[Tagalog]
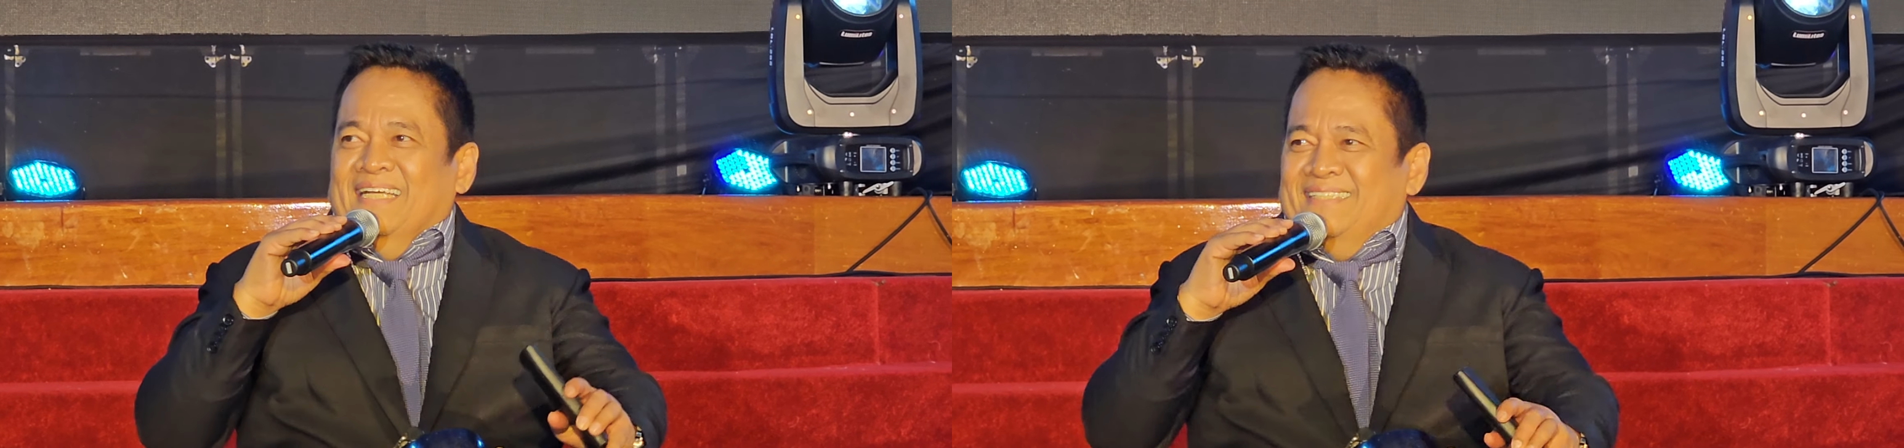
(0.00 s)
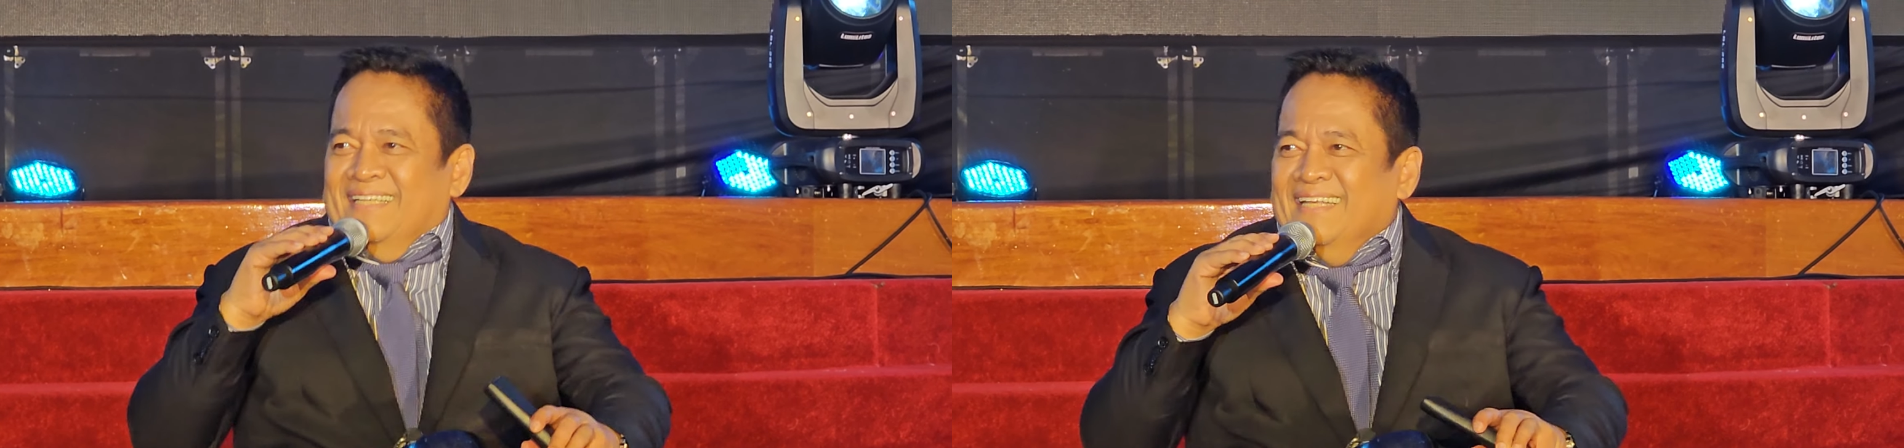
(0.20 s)

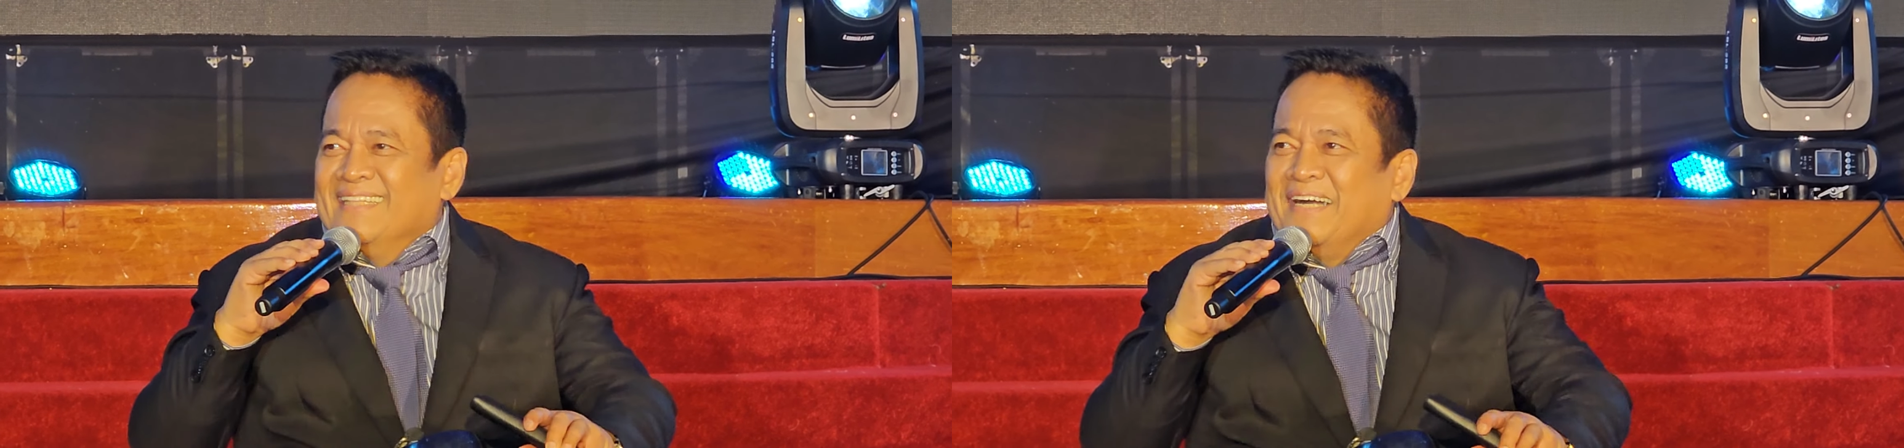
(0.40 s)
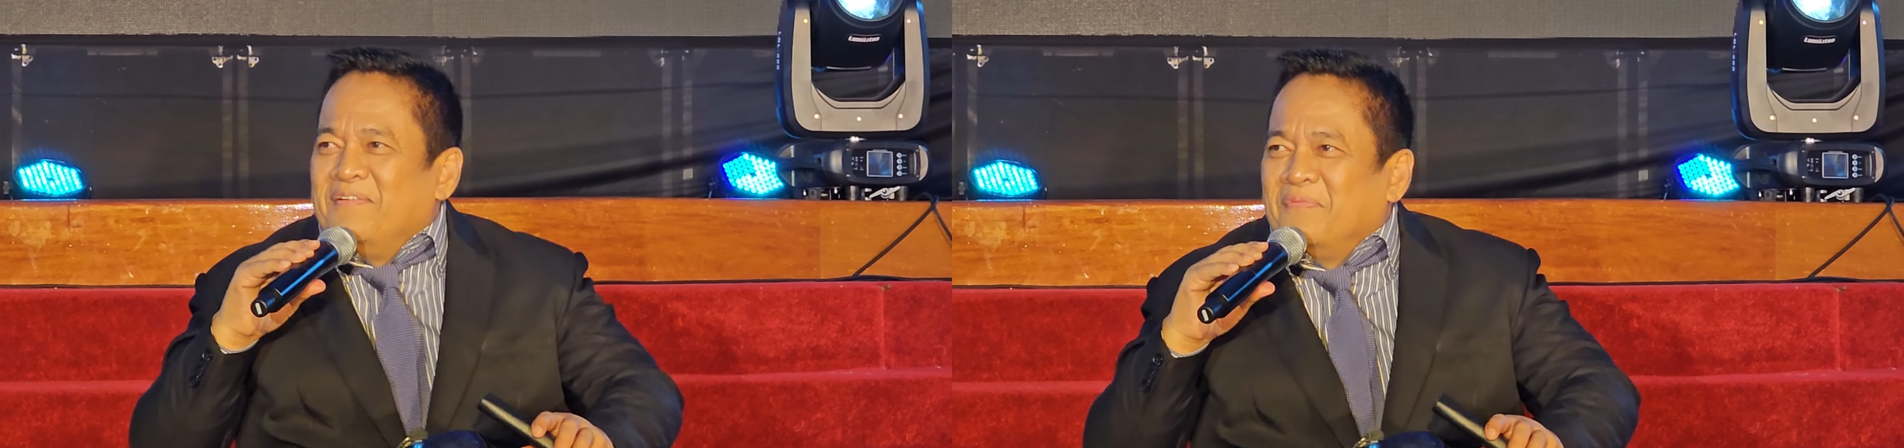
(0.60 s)

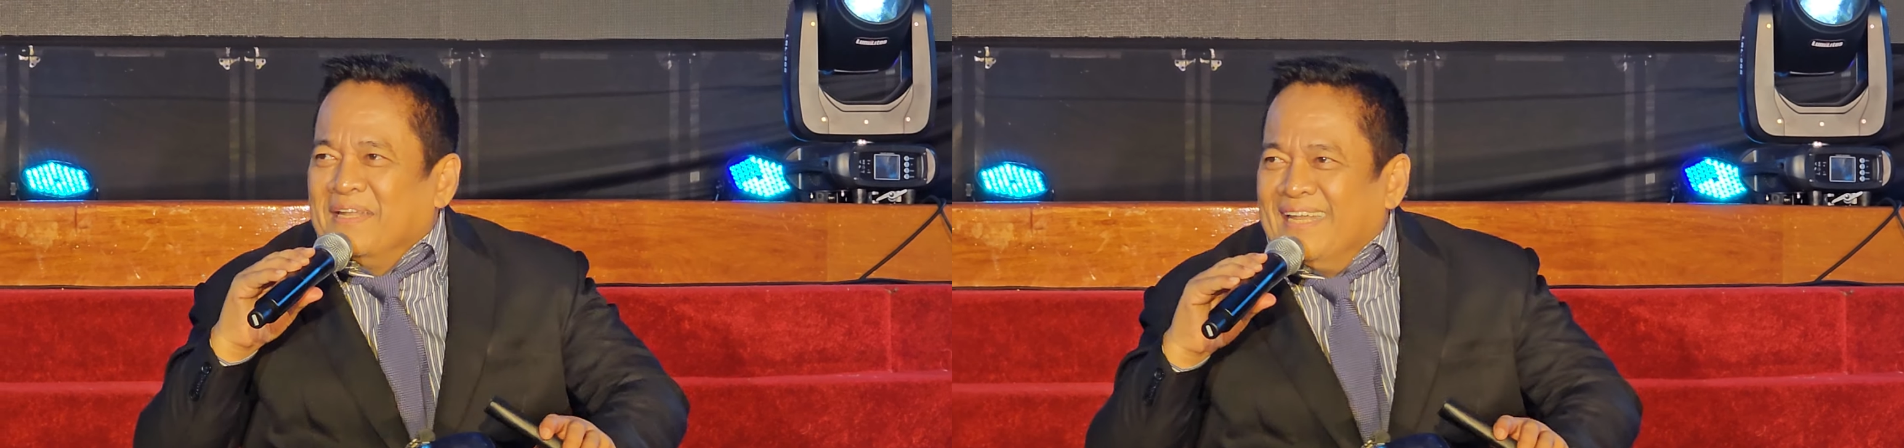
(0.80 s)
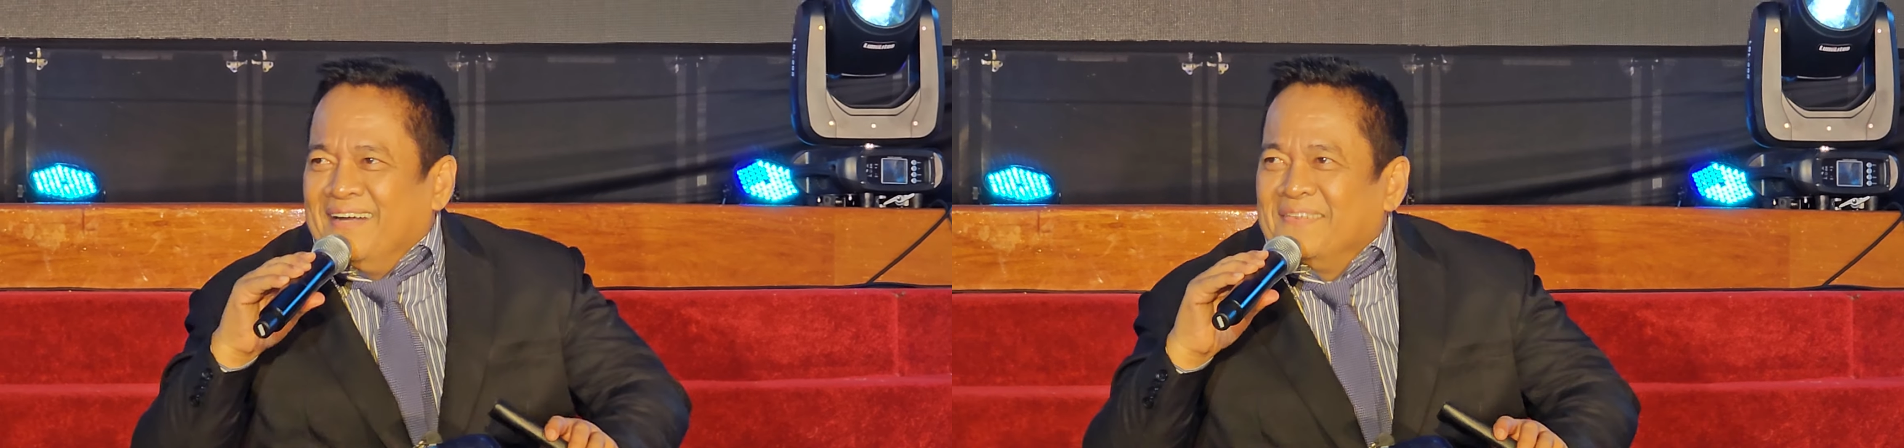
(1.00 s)
Pinagsalita mo
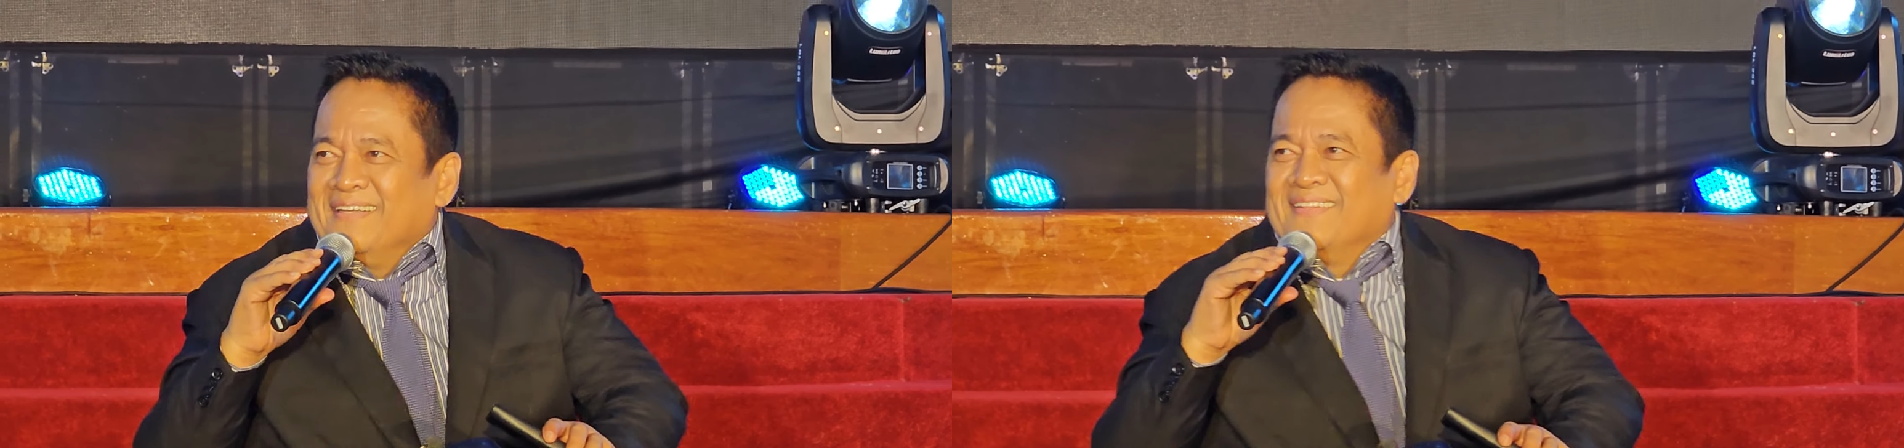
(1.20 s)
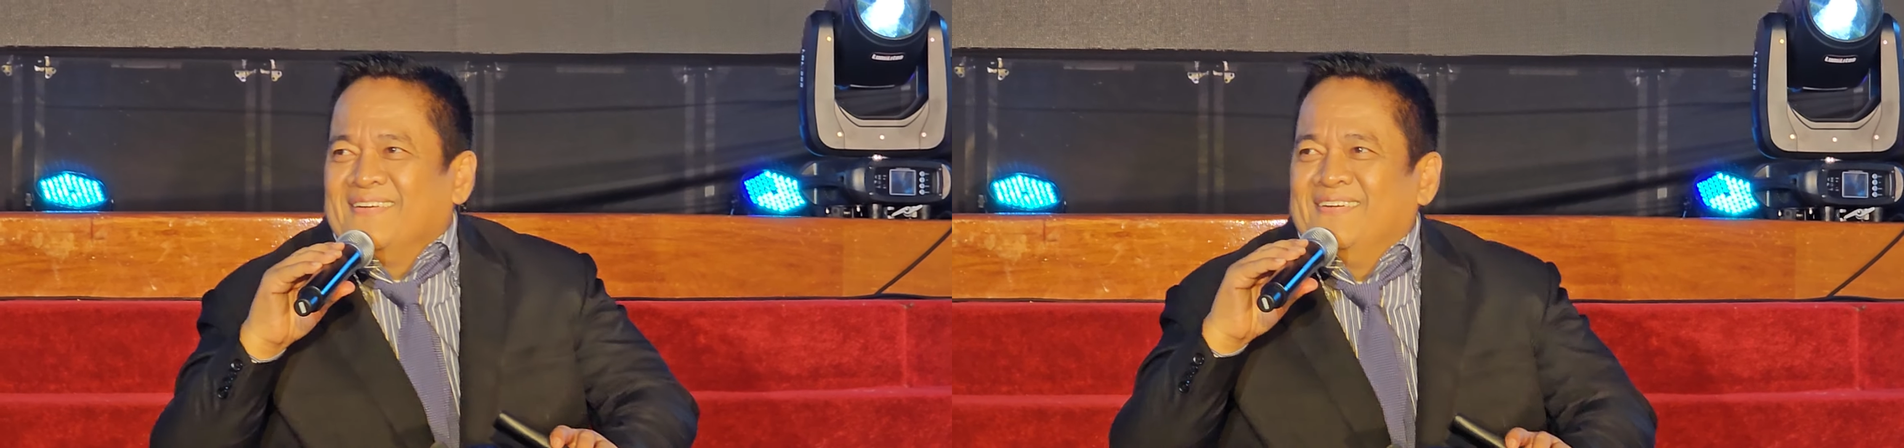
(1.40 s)
pala ako
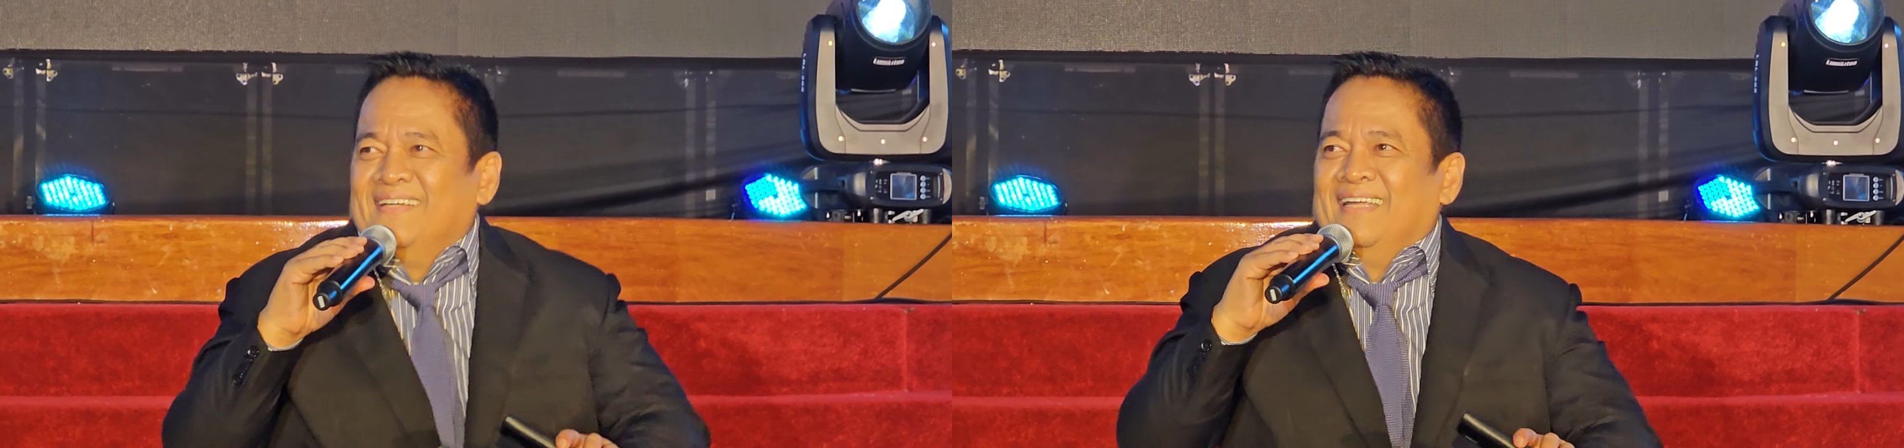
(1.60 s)
dito.